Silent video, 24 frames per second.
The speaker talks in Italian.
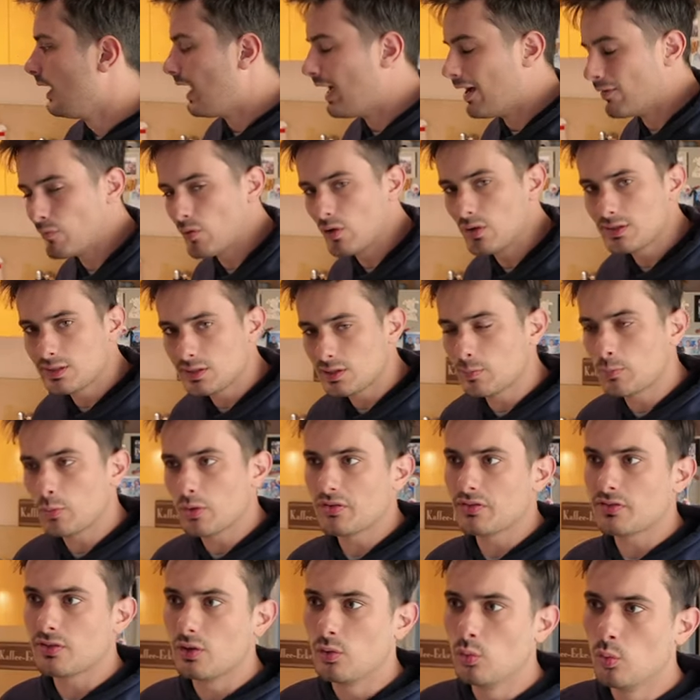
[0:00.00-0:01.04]
A volte tipo
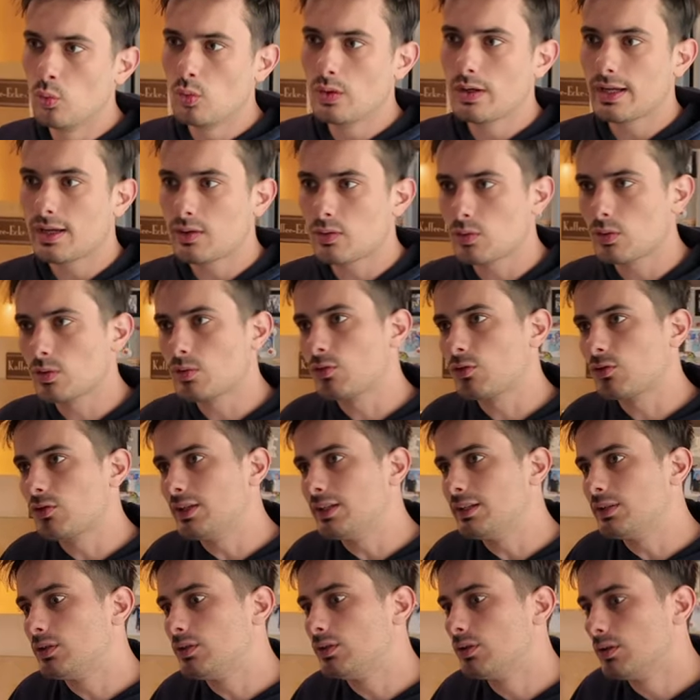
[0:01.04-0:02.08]
S lunga o
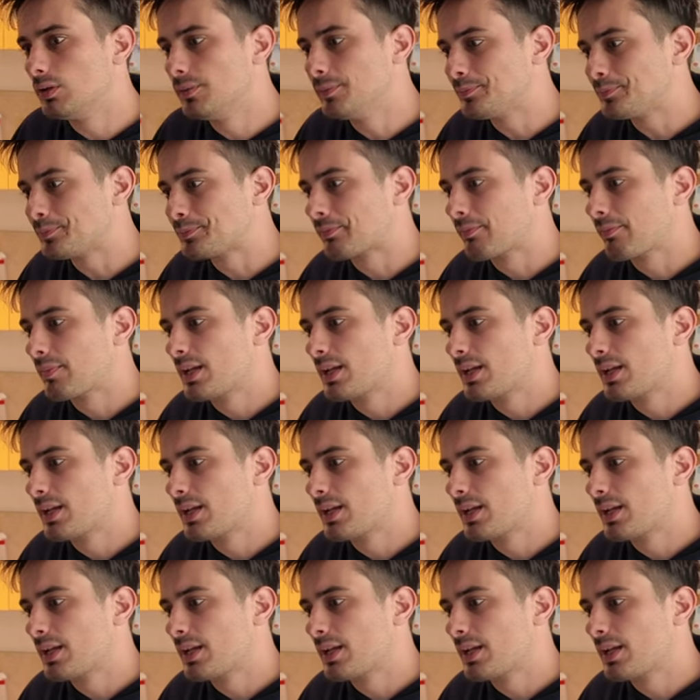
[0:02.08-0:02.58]
rossetto